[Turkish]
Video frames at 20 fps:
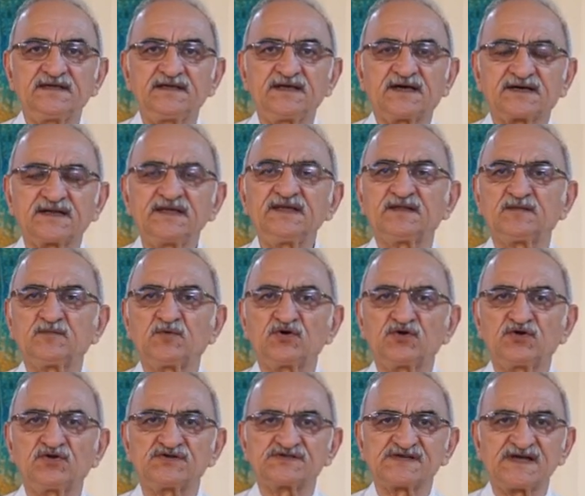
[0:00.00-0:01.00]
yarı yıl
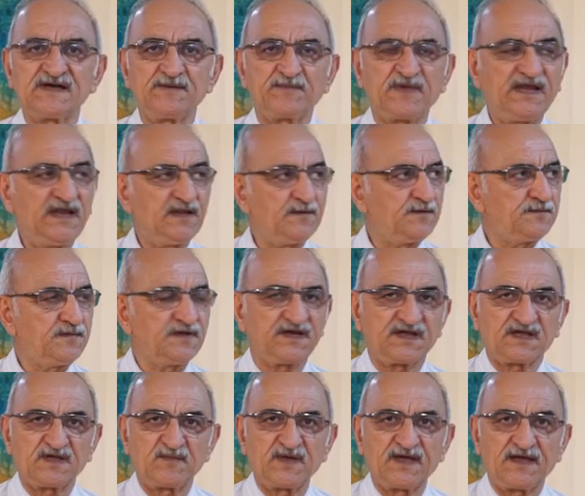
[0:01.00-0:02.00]
boyunca belli bir
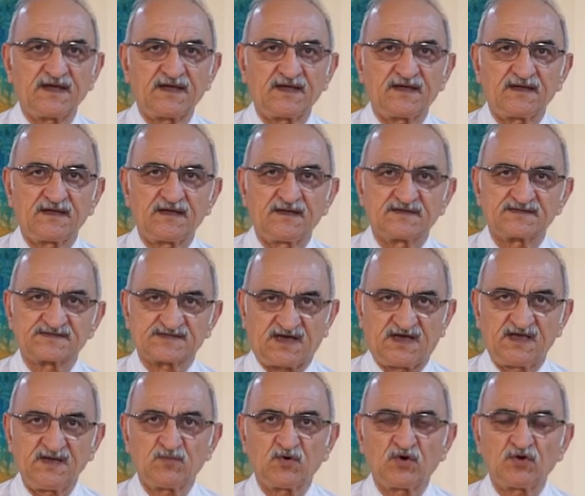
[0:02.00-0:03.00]
birikime
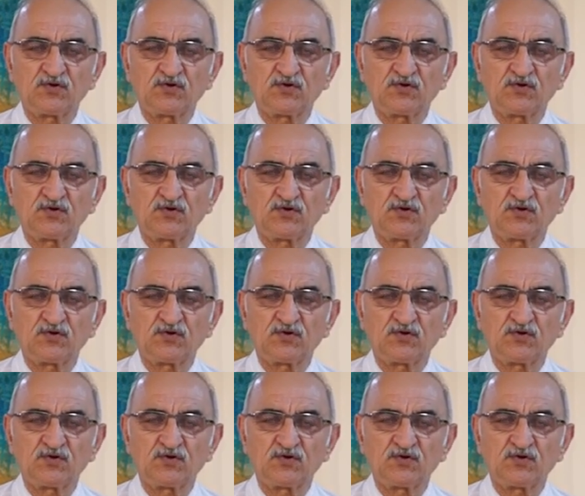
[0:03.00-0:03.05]
sahip